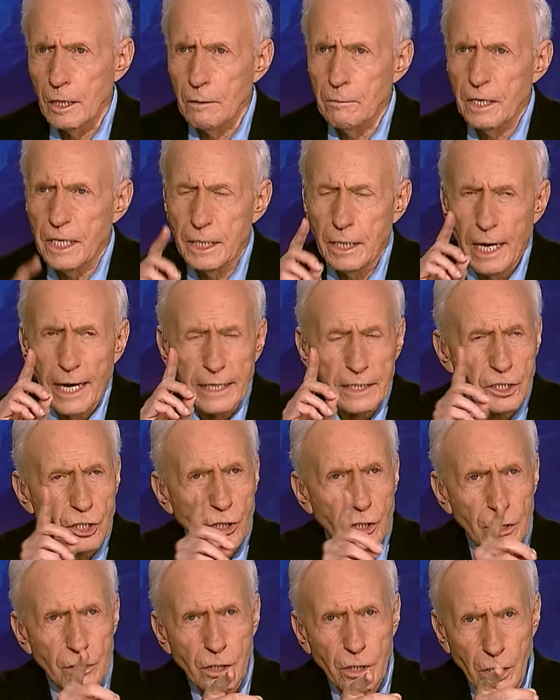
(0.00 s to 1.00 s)
John,
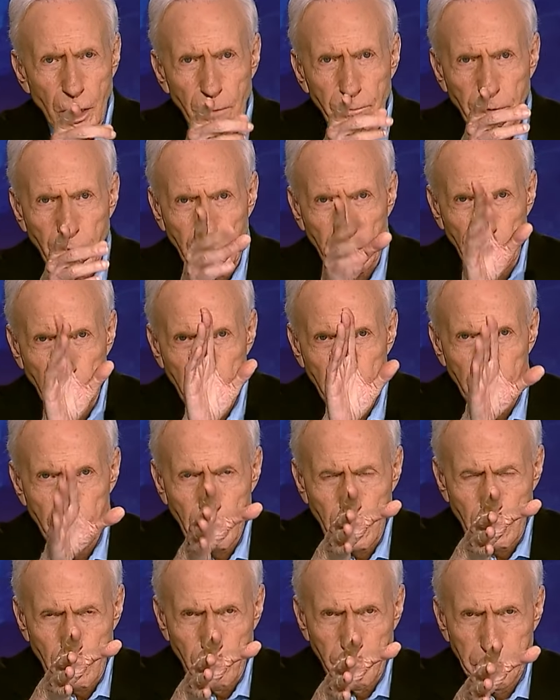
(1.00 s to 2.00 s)
déjame preguntar
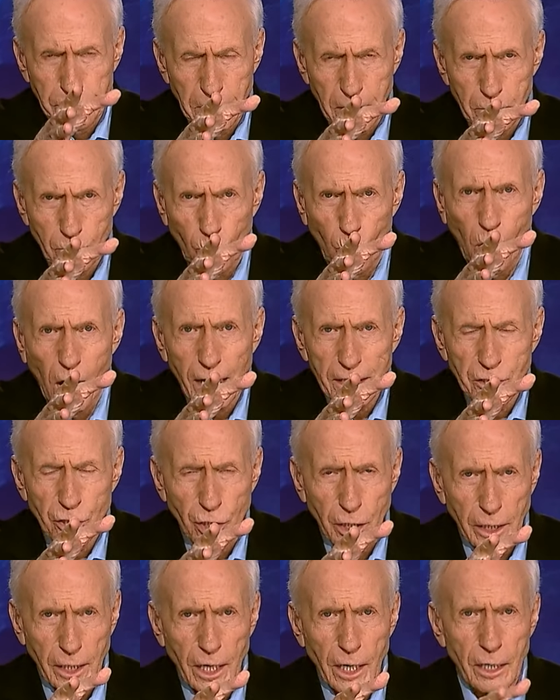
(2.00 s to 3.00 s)
algo a ti que
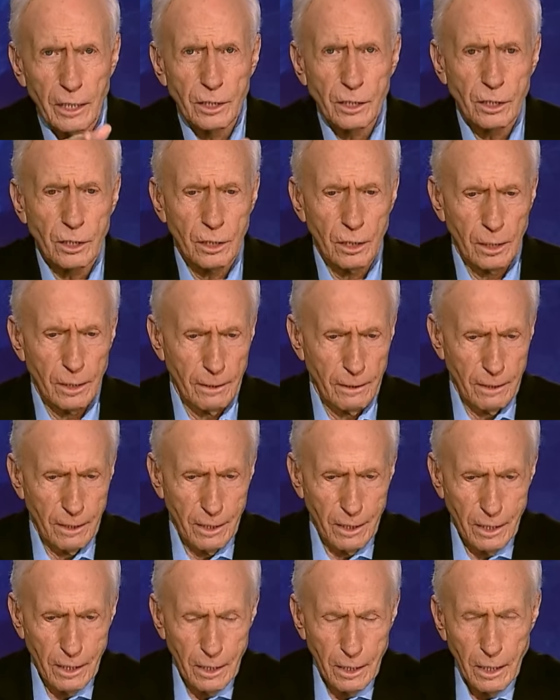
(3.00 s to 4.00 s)
nos ves.
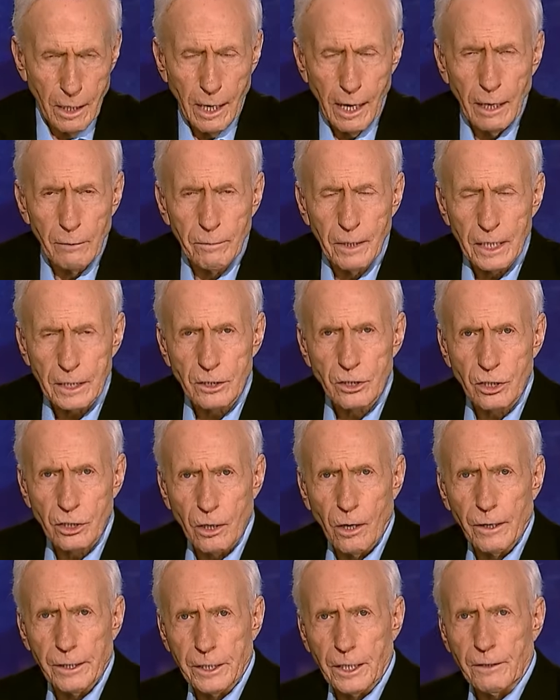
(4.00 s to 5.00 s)
¿Qué te
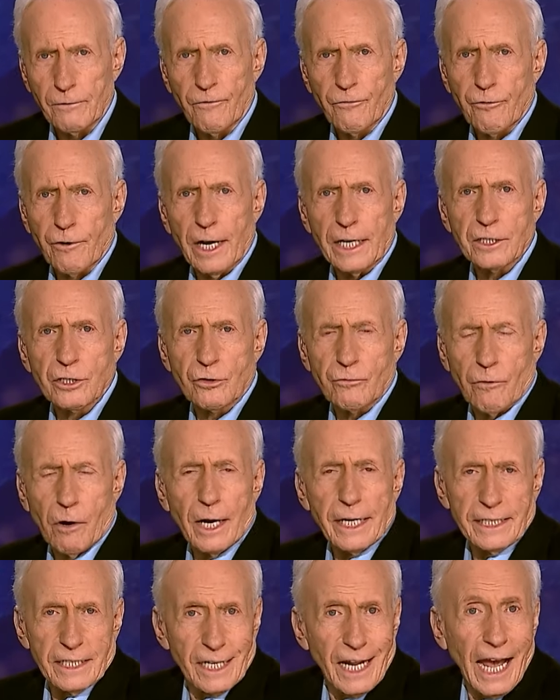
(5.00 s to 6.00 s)
parece comenzar
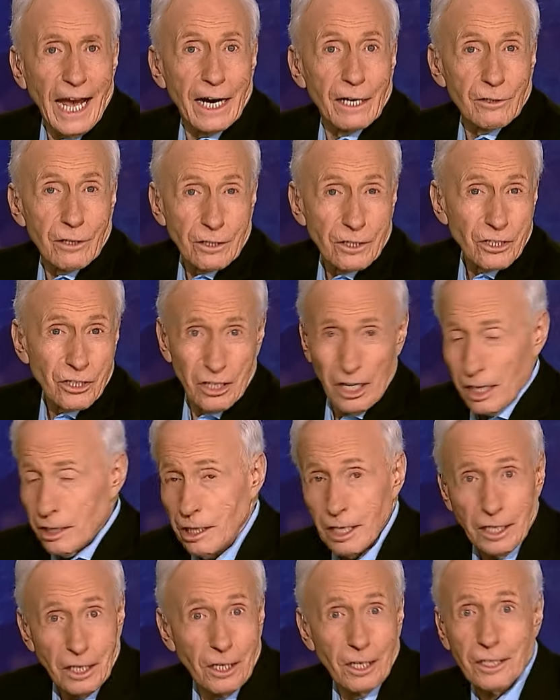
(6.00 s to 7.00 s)
de nuevo? No
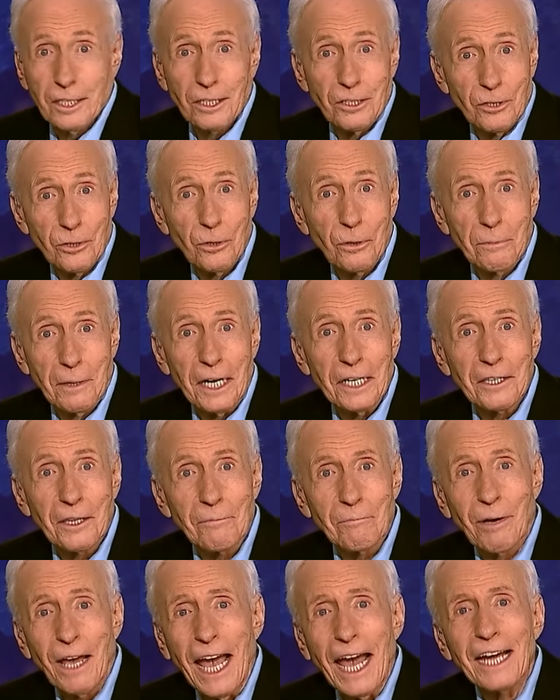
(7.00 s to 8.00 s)
puedes hacer nada
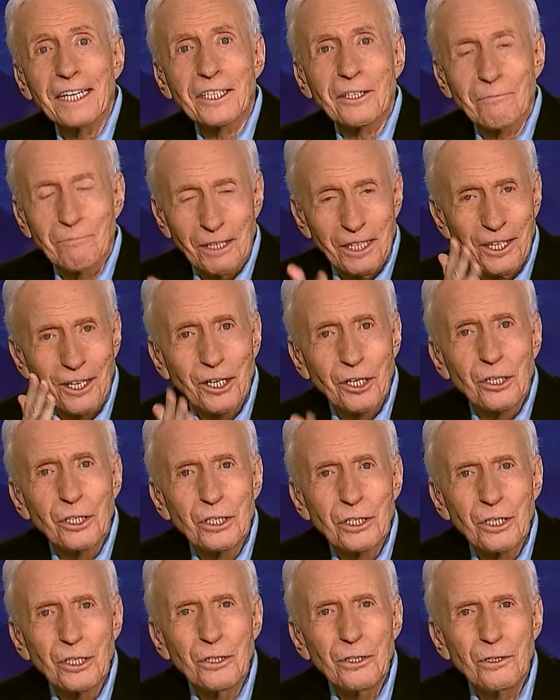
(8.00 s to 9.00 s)
por el pasado, pero
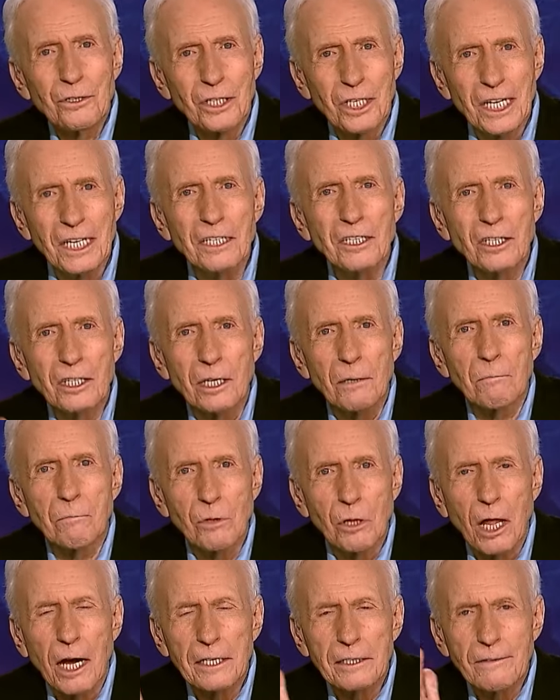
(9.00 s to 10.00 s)
la buena noticia es que
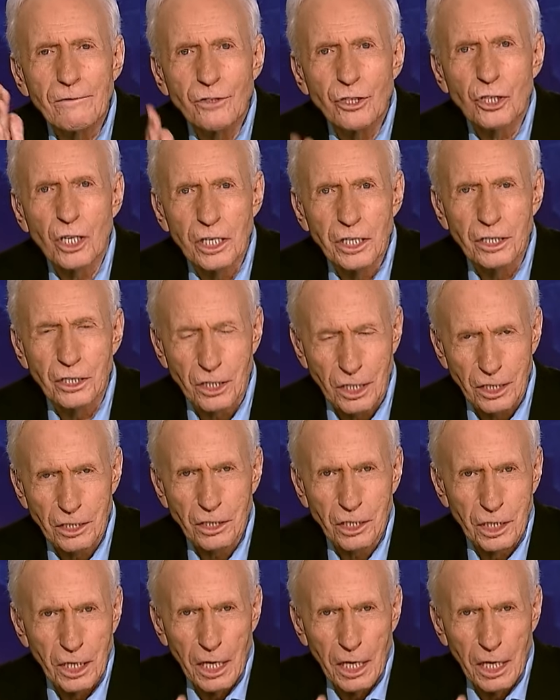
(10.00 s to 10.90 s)
la sangre de Jesús,